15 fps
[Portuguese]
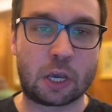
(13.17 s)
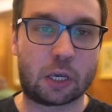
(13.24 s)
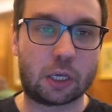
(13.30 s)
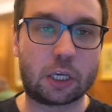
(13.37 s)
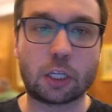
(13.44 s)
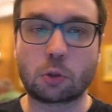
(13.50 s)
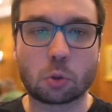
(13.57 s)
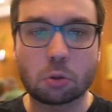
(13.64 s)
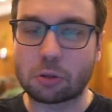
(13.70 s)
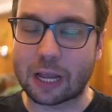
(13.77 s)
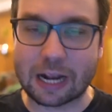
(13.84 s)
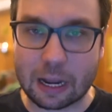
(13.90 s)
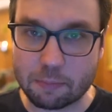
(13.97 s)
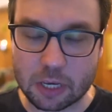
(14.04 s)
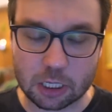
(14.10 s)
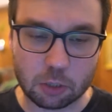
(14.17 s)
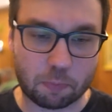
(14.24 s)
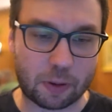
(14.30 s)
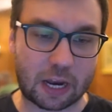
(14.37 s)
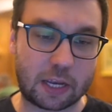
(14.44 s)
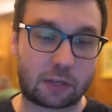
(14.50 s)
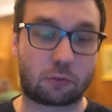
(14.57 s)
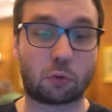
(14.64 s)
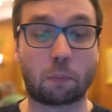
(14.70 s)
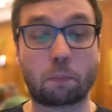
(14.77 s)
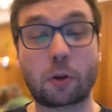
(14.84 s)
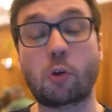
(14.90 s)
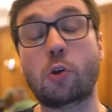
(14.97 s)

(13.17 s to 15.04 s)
e que tudo está caminhando para isso para